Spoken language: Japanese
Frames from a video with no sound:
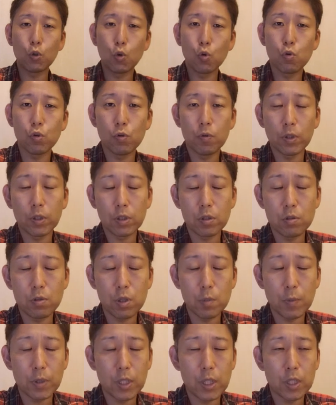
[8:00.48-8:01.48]
特に私
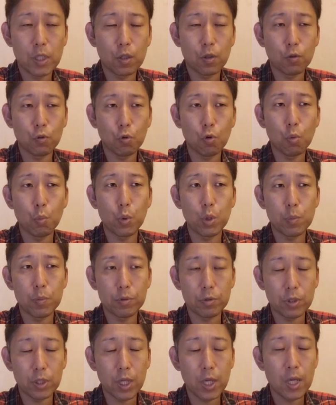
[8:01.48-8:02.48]
は今聴いててそう思い
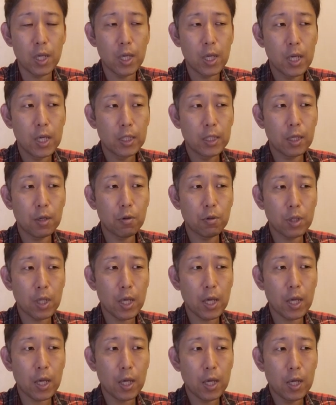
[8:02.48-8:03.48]
ますねなの
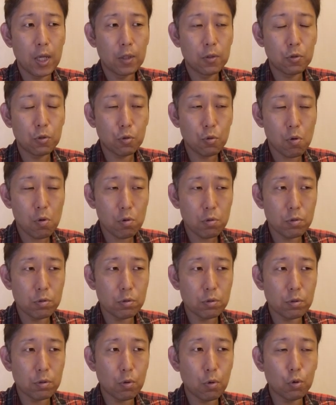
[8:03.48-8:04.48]
ですご
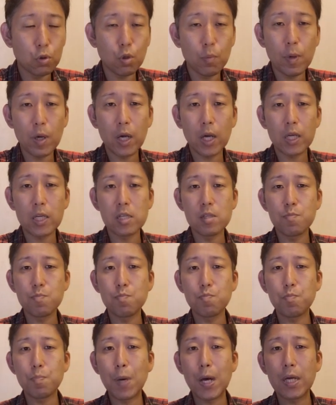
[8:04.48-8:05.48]
く言葉がいっ
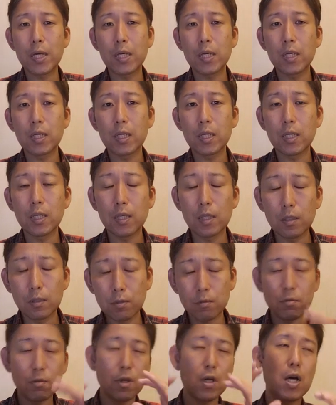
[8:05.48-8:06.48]
ぱい
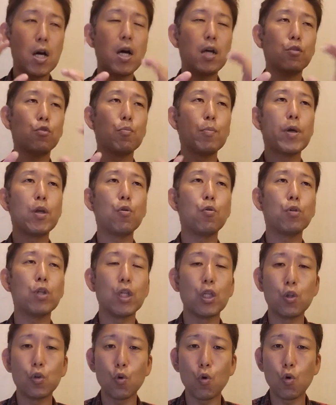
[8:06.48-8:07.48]
うわーっと
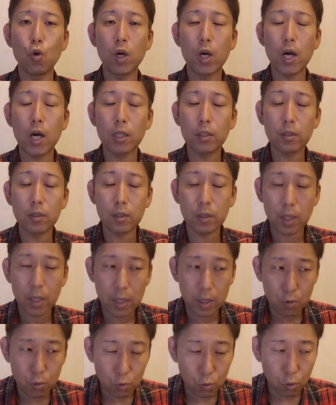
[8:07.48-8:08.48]
メロディーに乗っかって
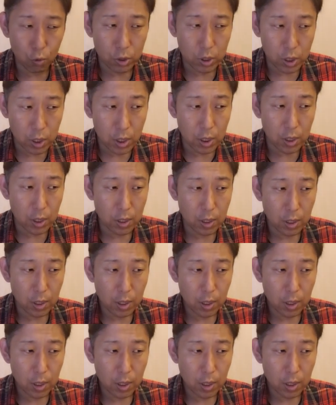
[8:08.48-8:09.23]
いるのに